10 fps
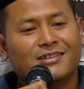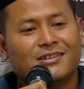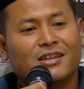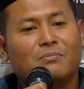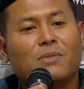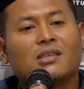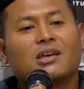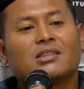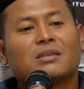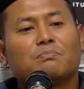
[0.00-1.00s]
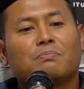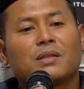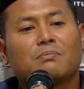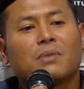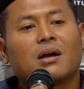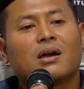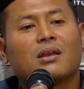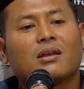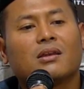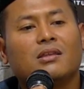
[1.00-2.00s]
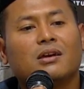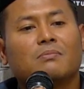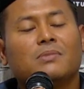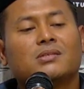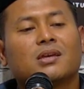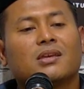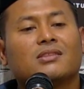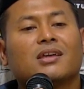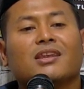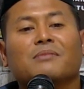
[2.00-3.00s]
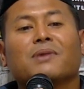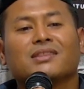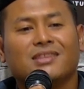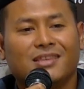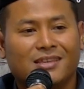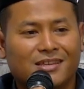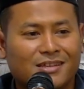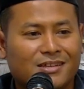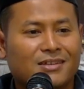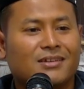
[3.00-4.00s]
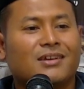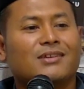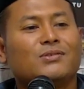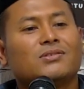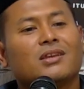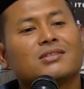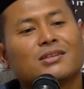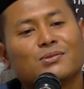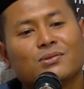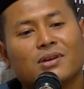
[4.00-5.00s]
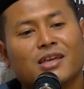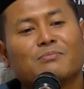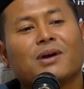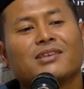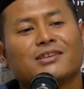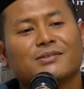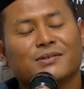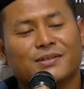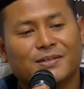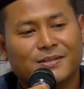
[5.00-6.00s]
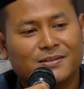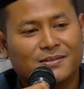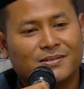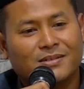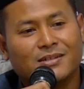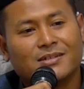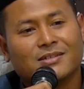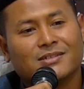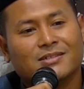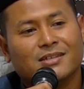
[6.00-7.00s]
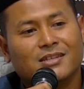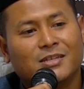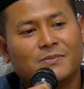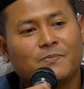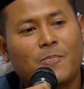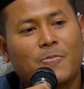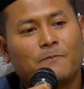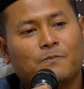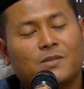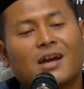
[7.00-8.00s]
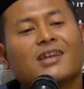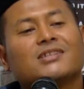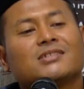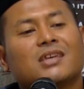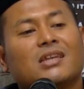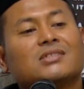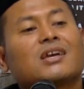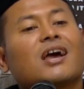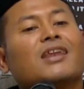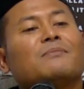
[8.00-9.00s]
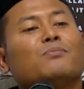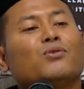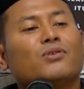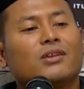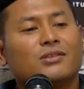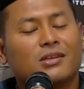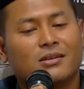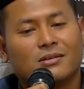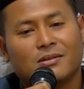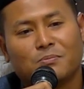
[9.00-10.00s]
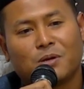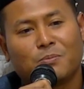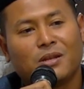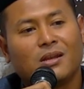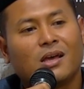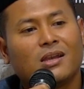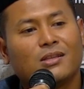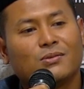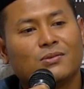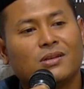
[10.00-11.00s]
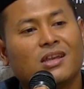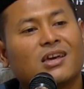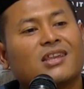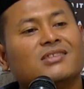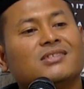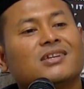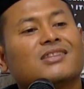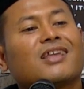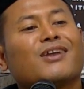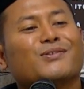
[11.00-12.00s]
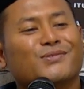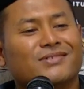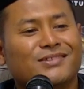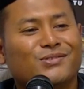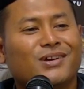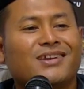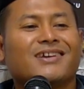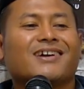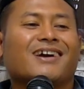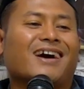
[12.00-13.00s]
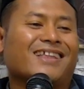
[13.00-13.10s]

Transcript: dan banyak tempat makan yang bisa kita nikmati. Nah, itu salah satu hikmahnya itu. Nah, jadi jangan disesali sekalipun gitu ya. Perpindahan itu dari Kerinci ke Talu itu kan dekat,